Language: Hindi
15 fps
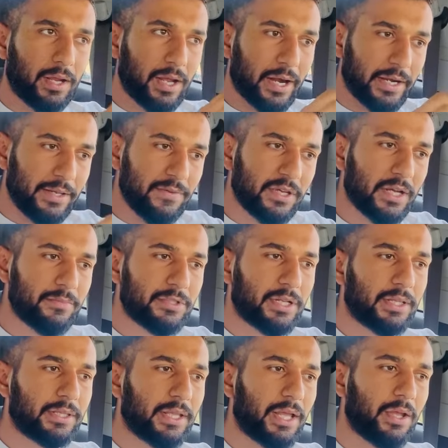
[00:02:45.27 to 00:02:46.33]
गाड़ी भी कम
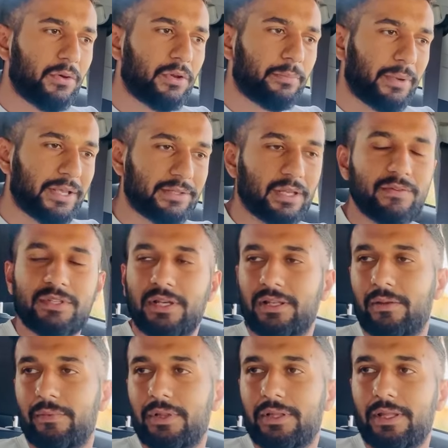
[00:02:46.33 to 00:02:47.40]
चलता है और पैसा भी
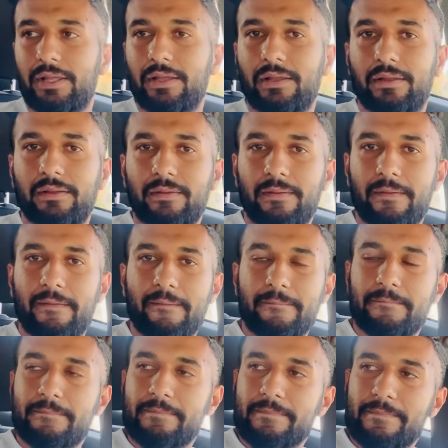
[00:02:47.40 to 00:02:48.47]
ज़्यादा मिलता है और इसमें
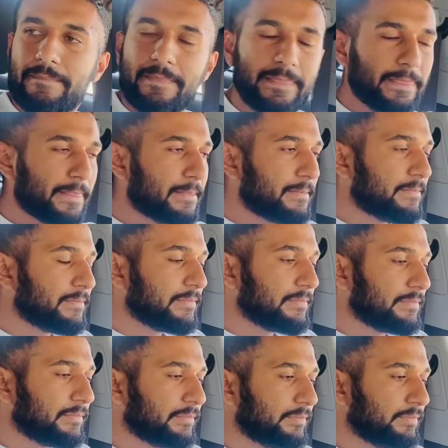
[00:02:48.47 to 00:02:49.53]
यह है कि अगर आपका